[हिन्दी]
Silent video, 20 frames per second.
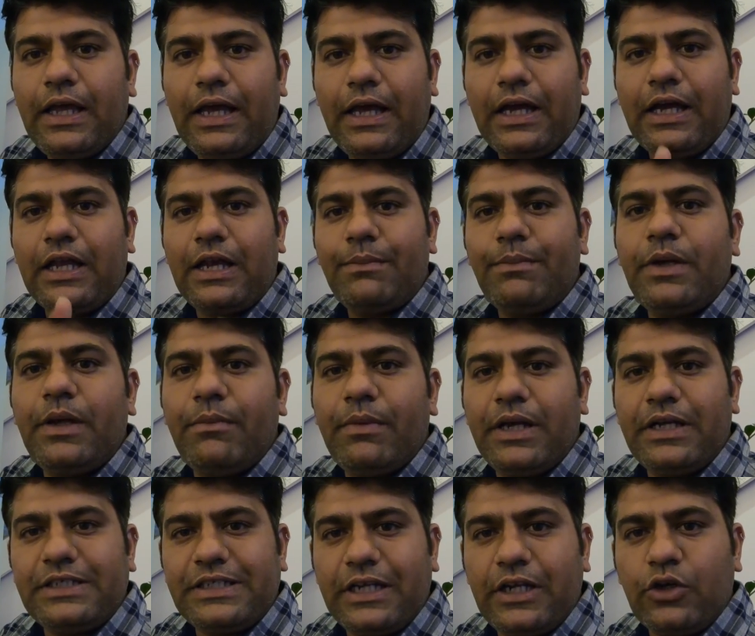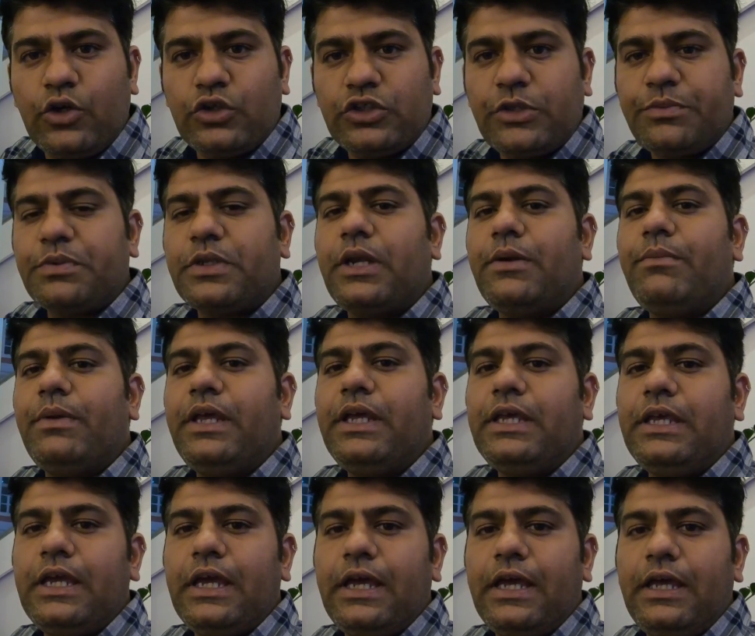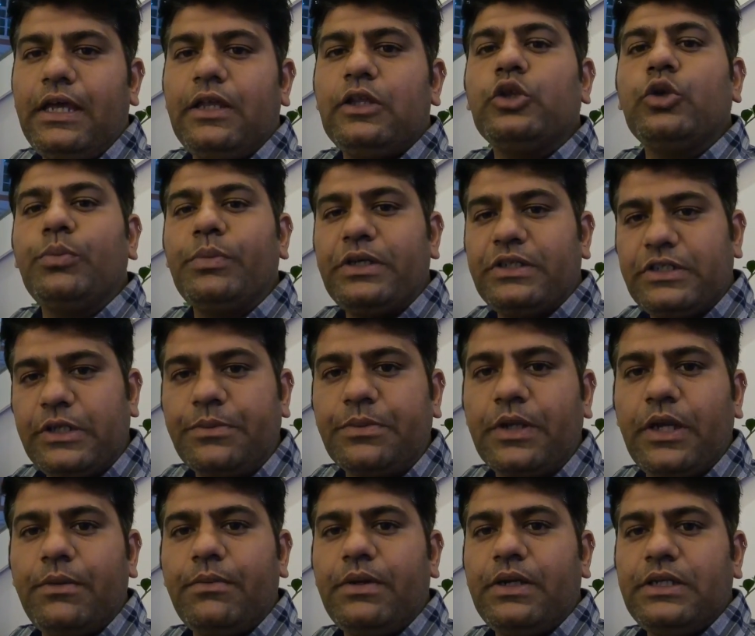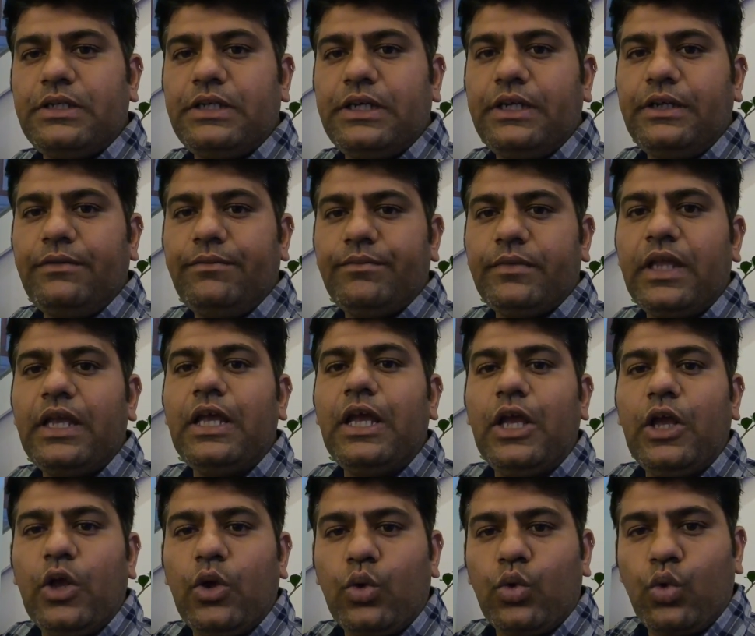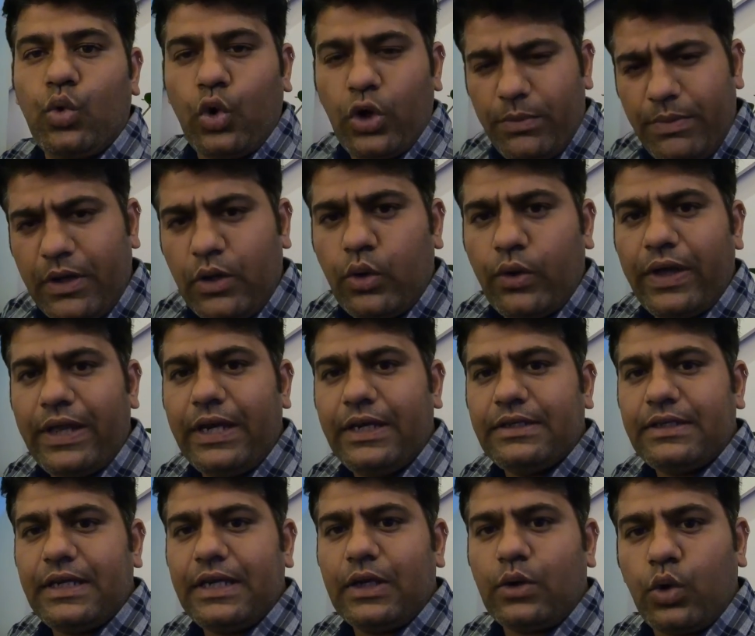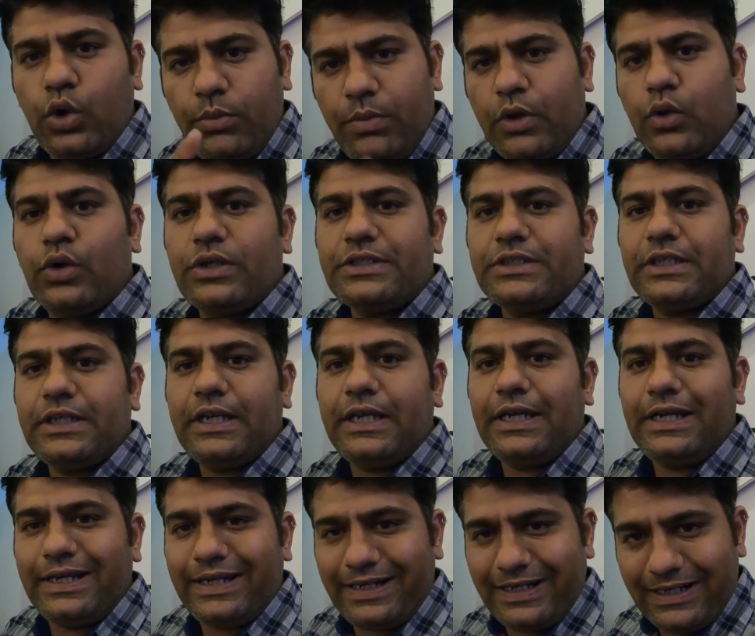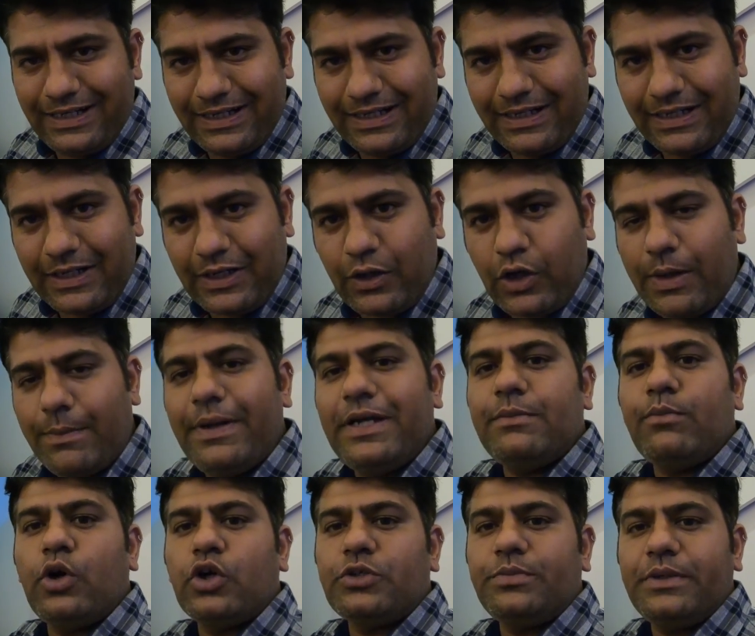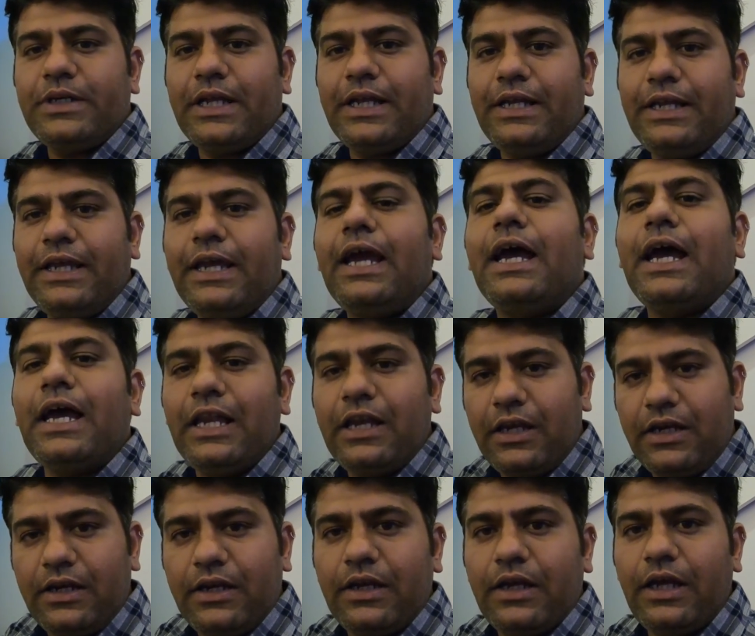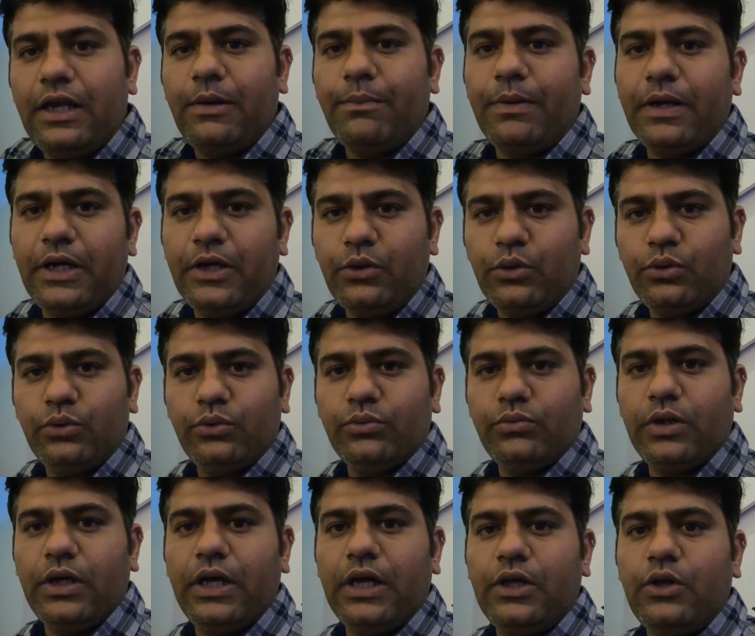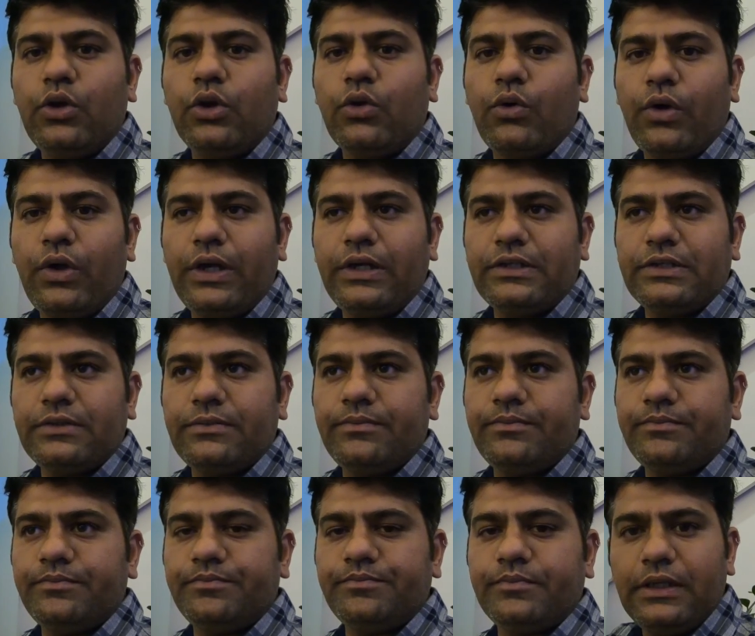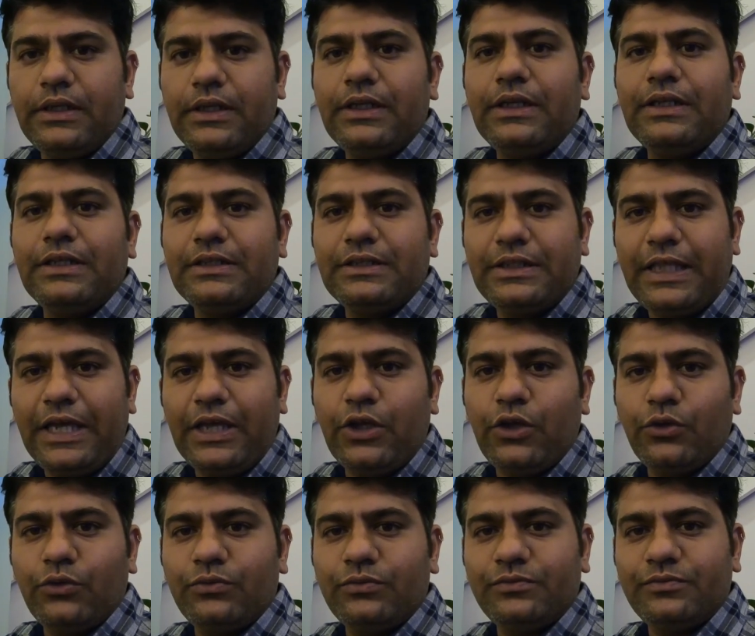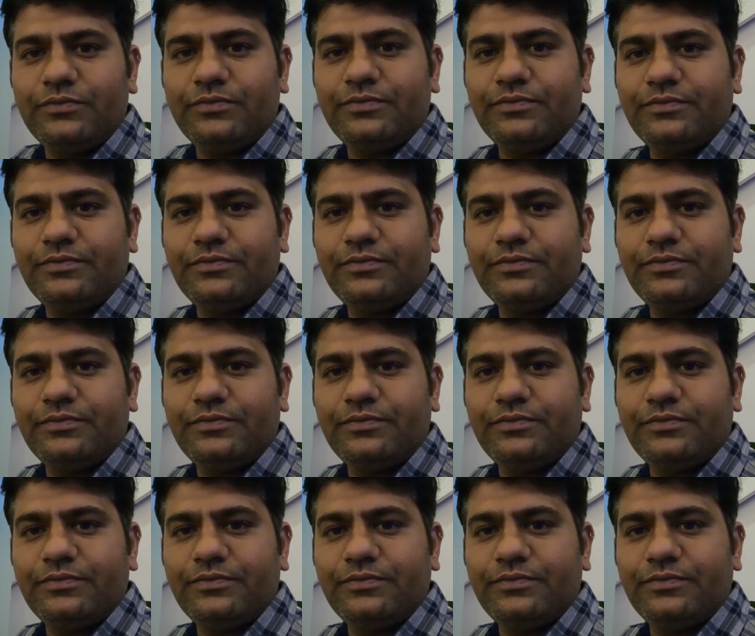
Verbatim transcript: अगर आपने हमारे चैनल को सब्सक्राइब नहीं किया है तो प्लीज़ सब्सक्राइब कीजिए कोई भी क्वेरीज है कोई भी क्वेश्चन है कमेंट बॉक्स में डालिए आई रिप्लाई टू योर क्वेरीज थैंक यू